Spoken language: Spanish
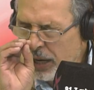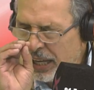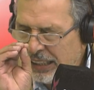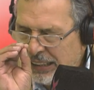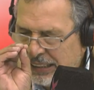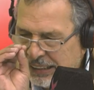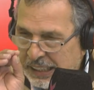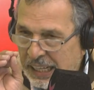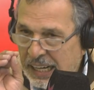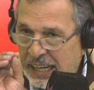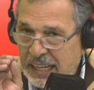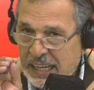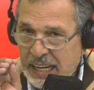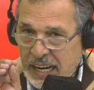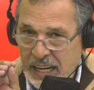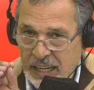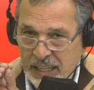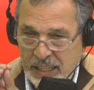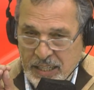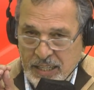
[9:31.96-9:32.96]

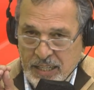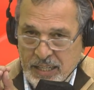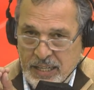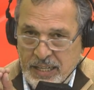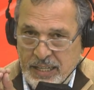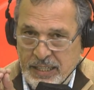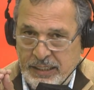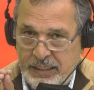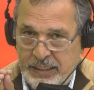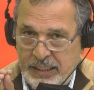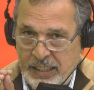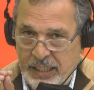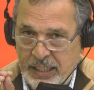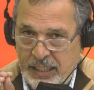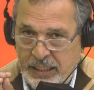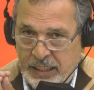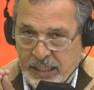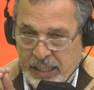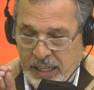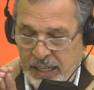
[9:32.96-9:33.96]
interna
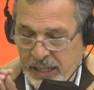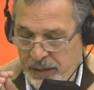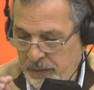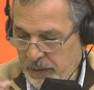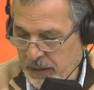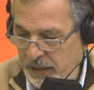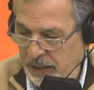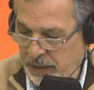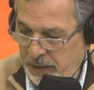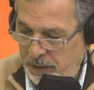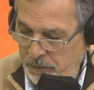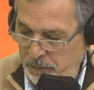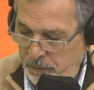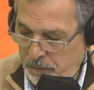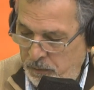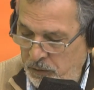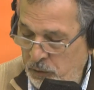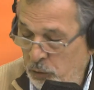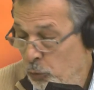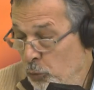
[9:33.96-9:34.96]
este, que, eh,
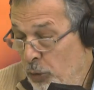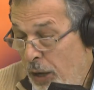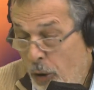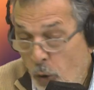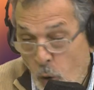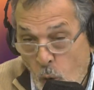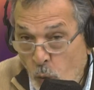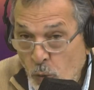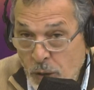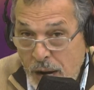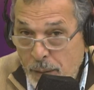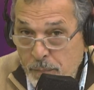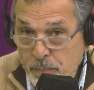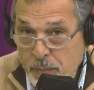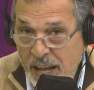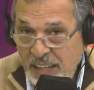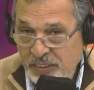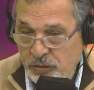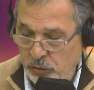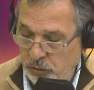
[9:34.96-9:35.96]
una, o unas
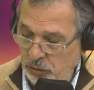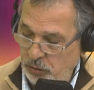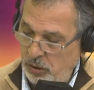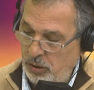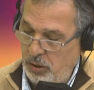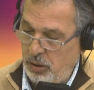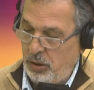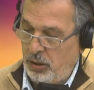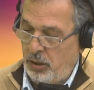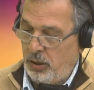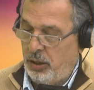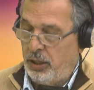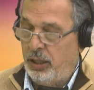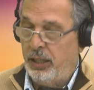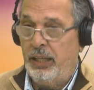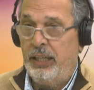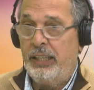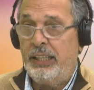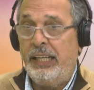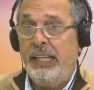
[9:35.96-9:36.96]
pasos
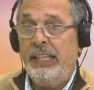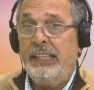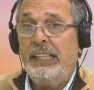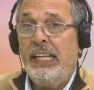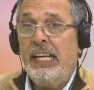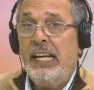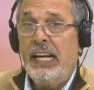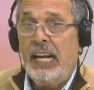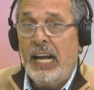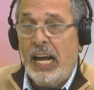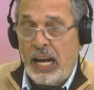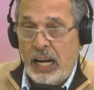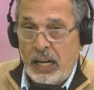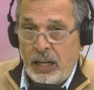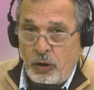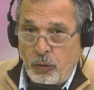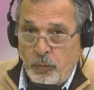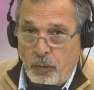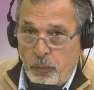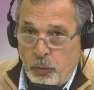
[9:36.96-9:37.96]
eh, que
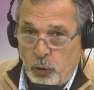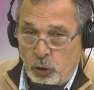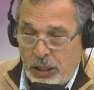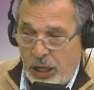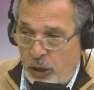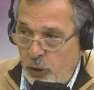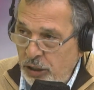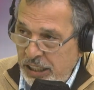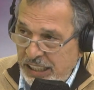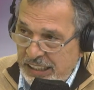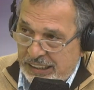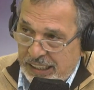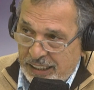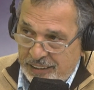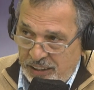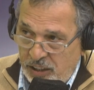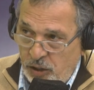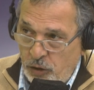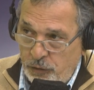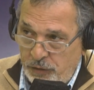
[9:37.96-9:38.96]
tenga como
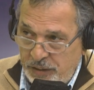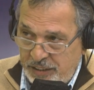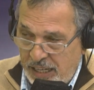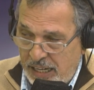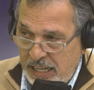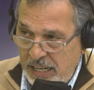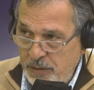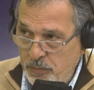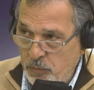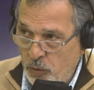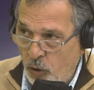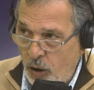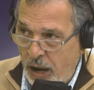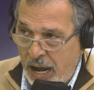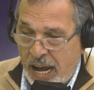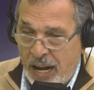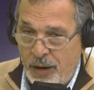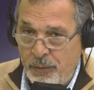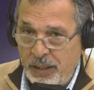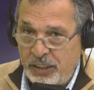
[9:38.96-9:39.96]
protagonistas en el oficialismo
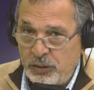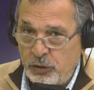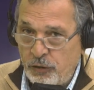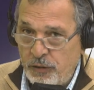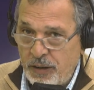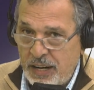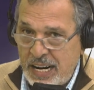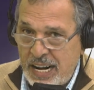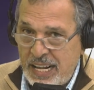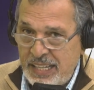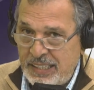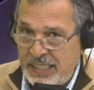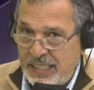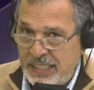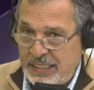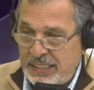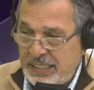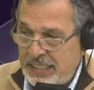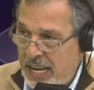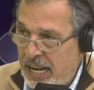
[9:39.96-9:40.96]
a Alberto
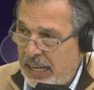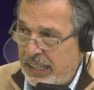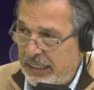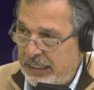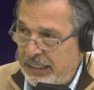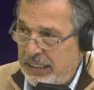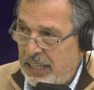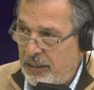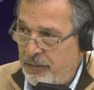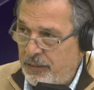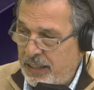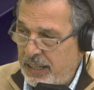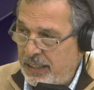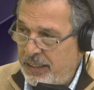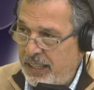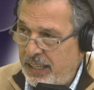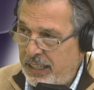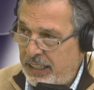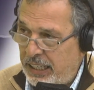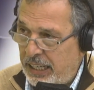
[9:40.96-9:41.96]
Fernández y a Cristina
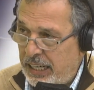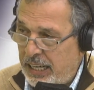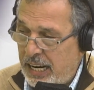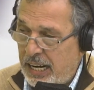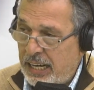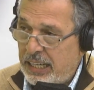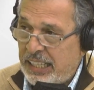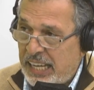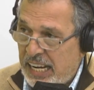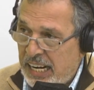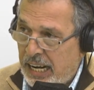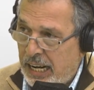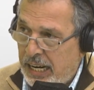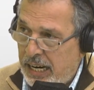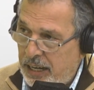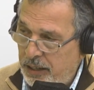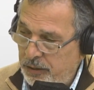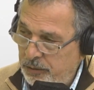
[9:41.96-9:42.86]
Fernández de Kirchner, ¿quién gana?